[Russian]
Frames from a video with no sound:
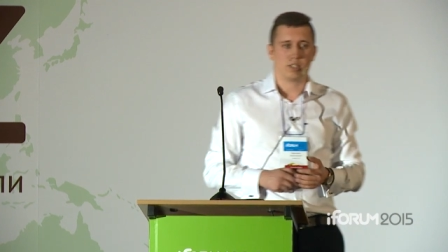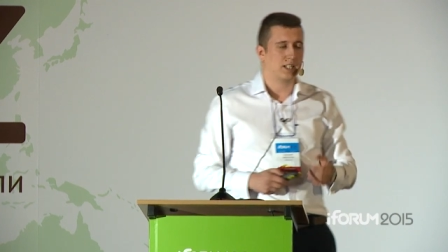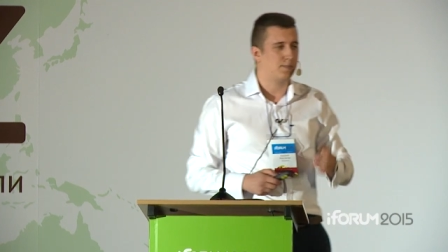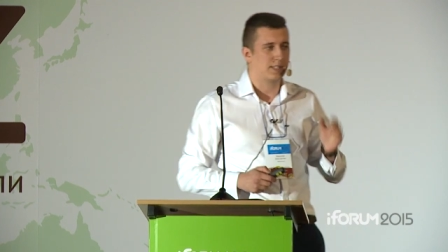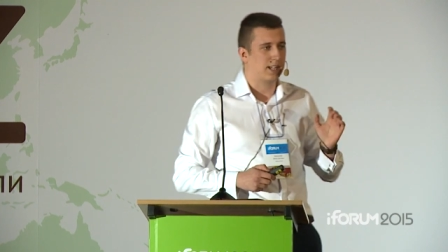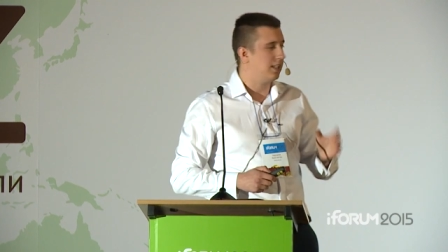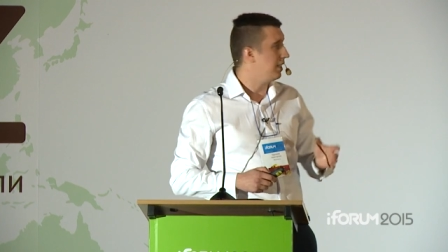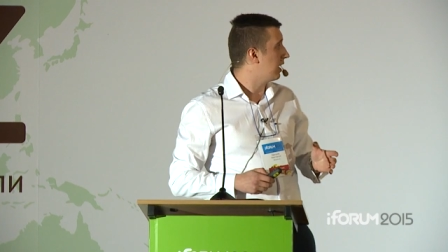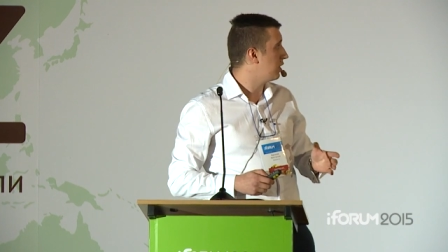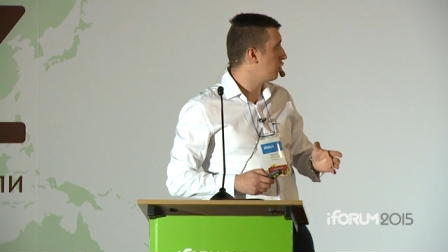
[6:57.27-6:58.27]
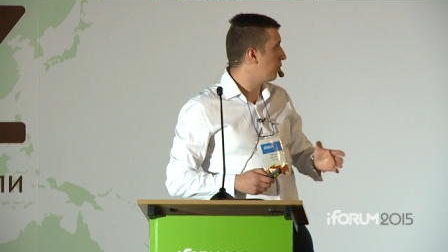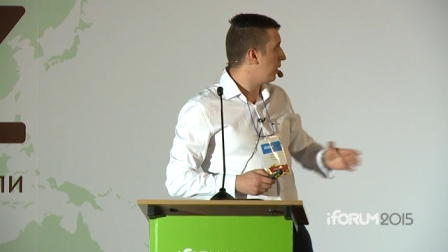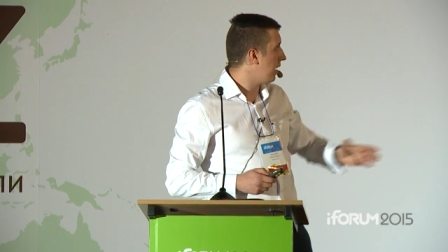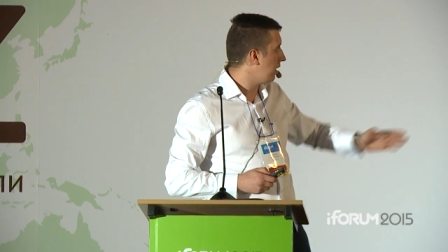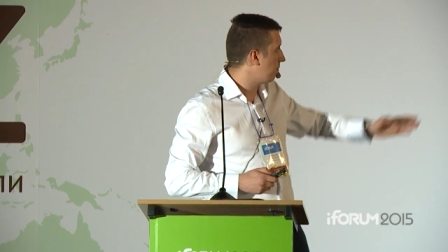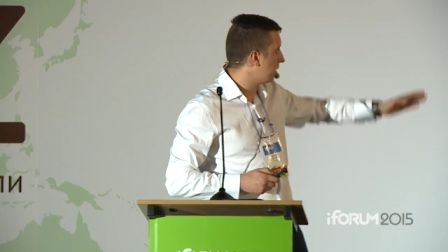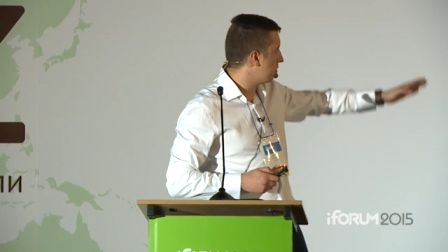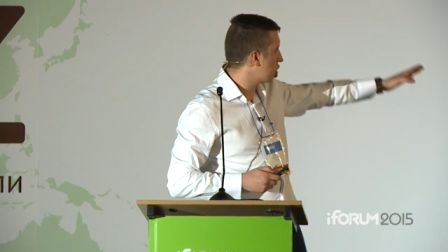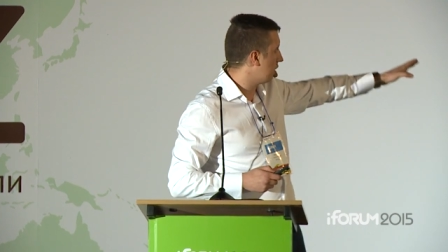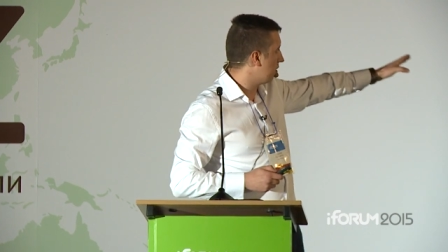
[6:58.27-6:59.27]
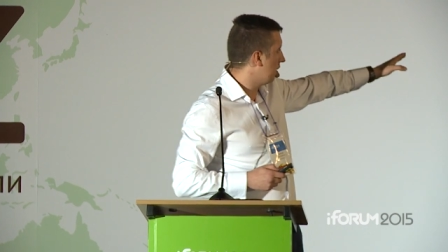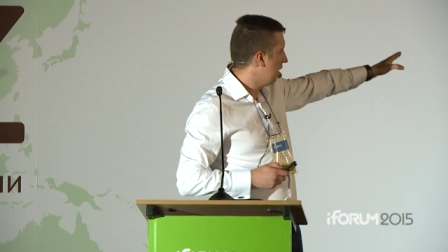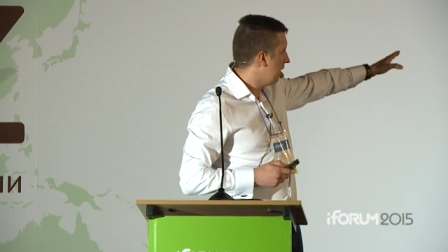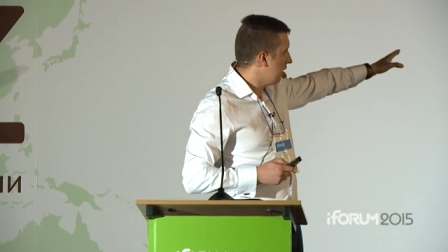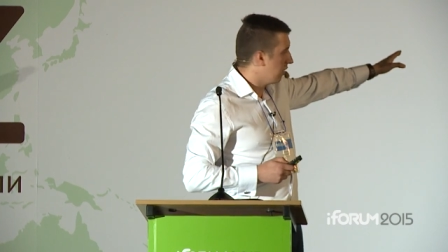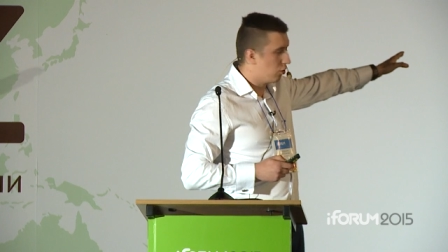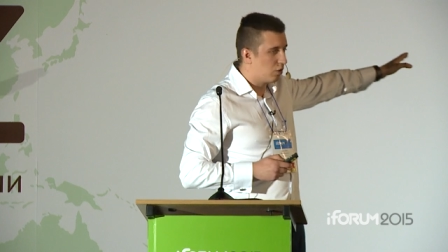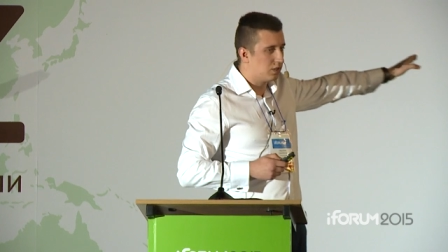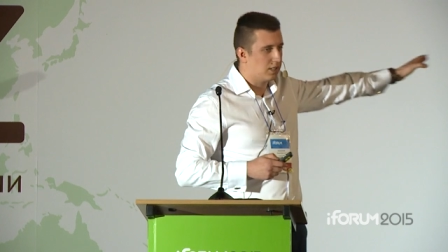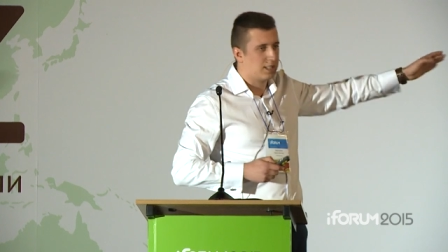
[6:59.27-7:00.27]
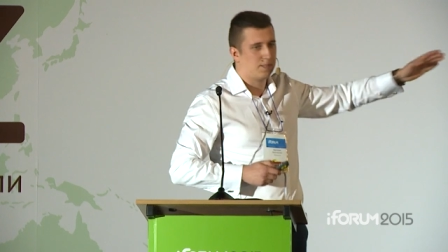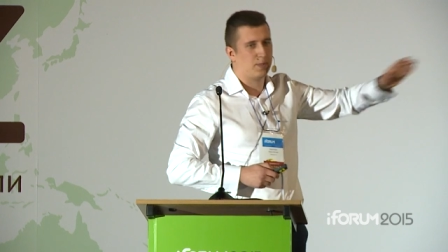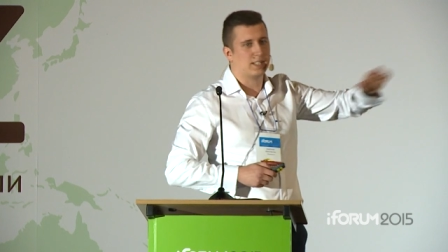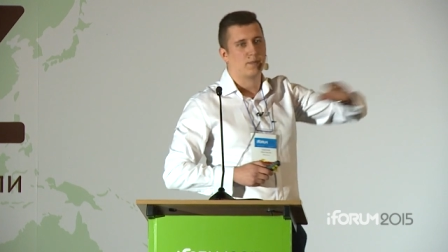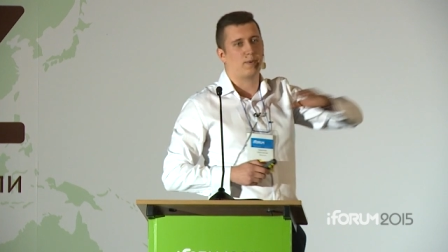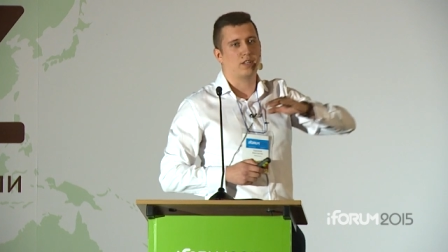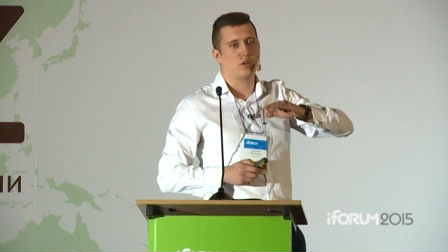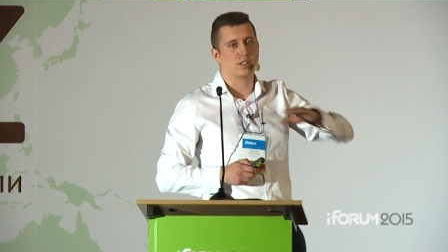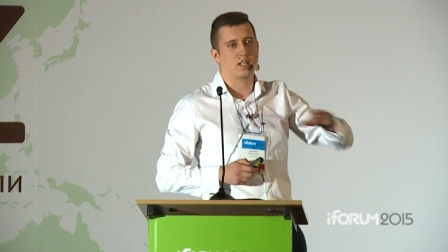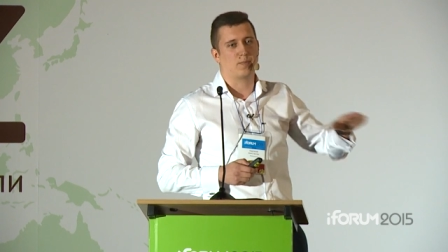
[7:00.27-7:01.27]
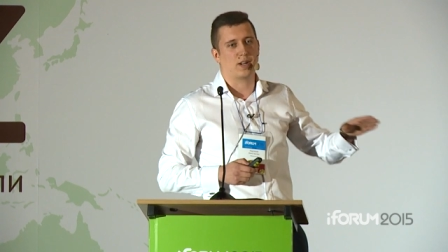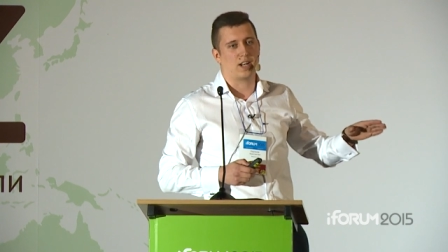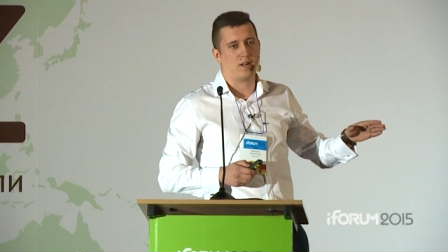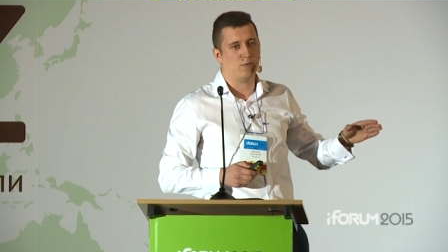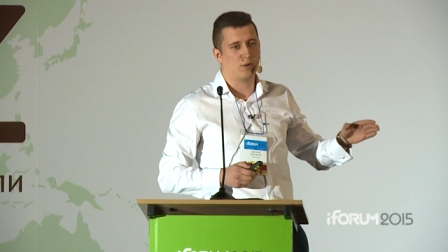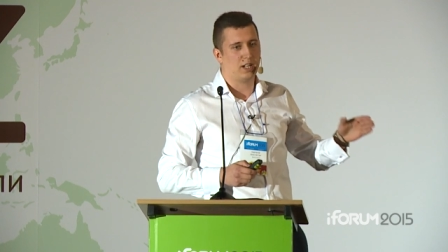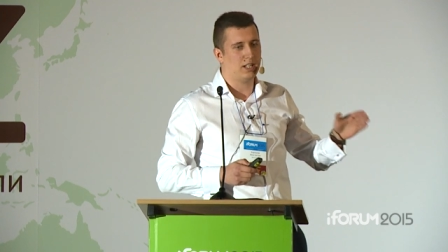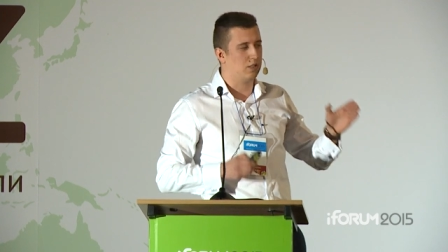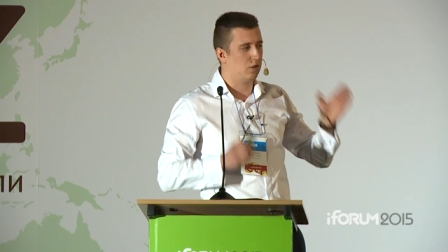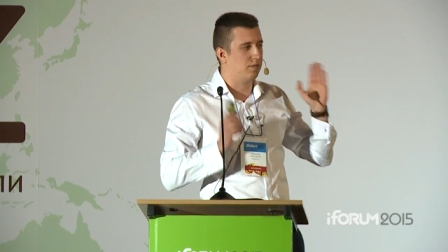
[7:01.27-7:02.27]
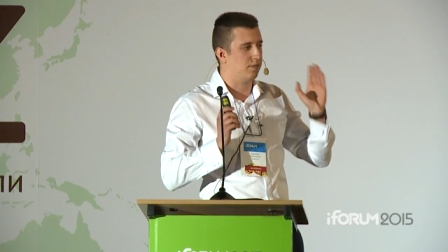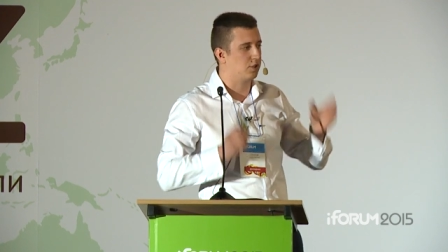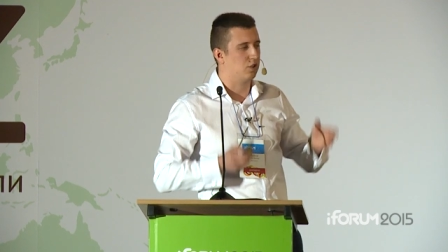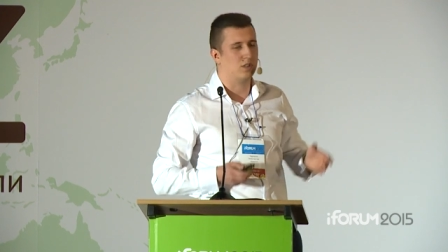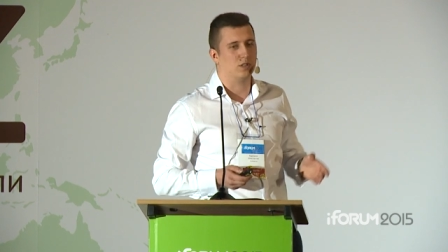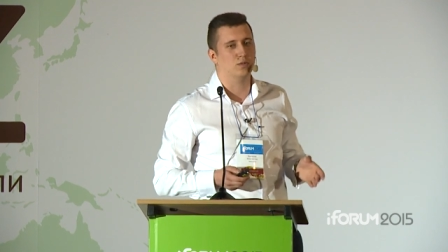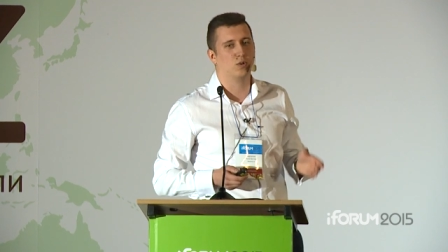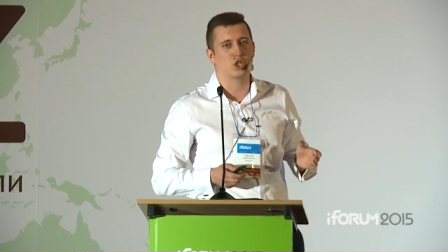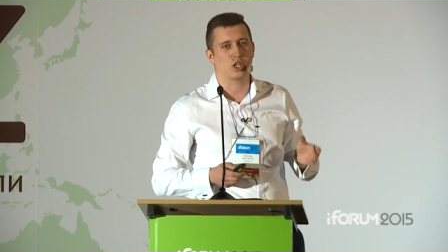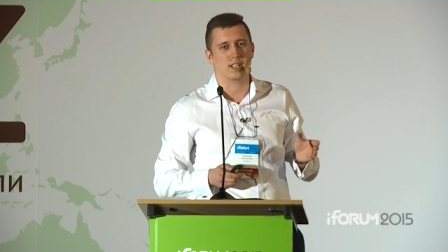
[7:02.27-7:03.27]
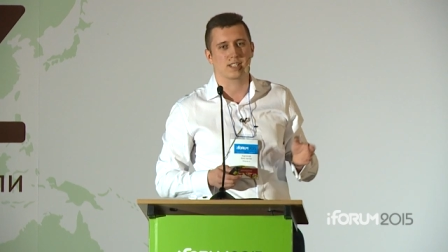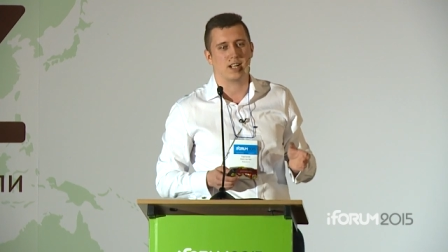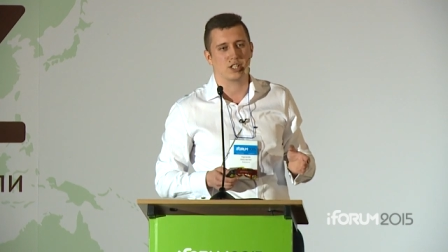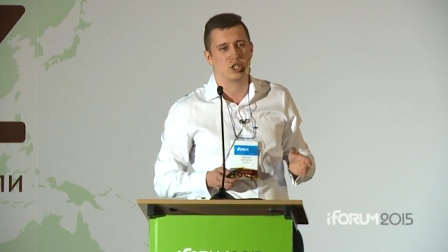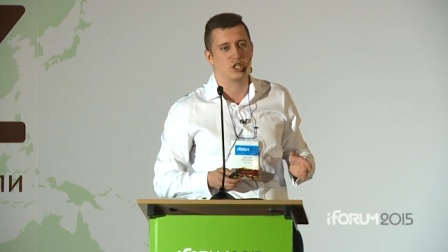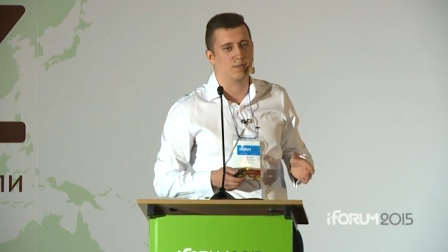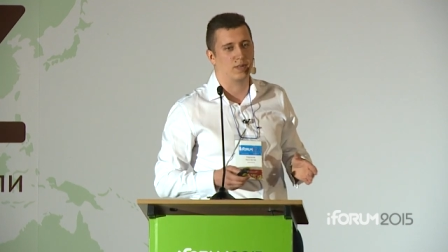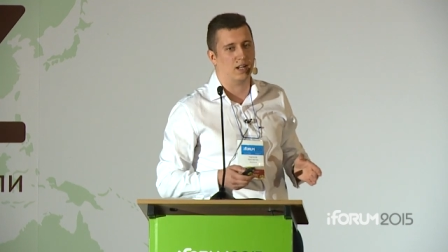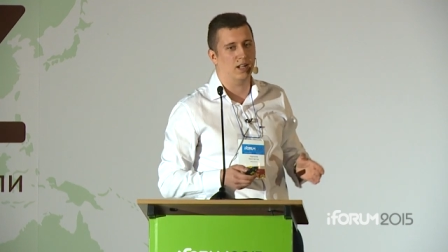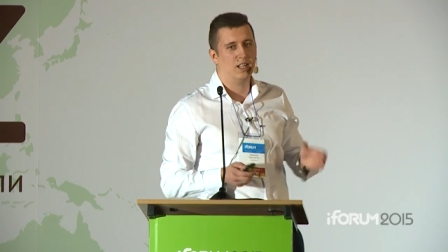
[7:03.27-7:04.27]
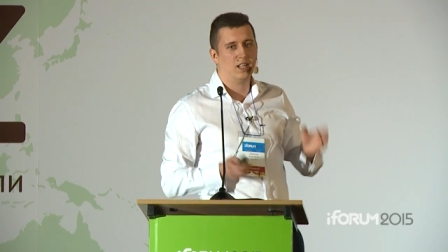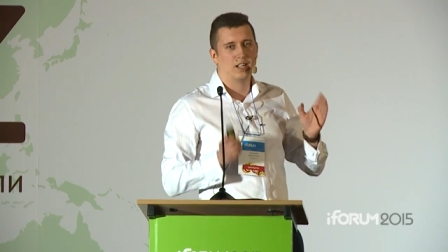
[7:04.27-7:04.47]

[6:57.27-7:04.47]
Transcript: Вот я специально не хочу их пиарить, потому что вот Google есть список партнерских программ в Украине, он вам все лучше расскажет, чем я.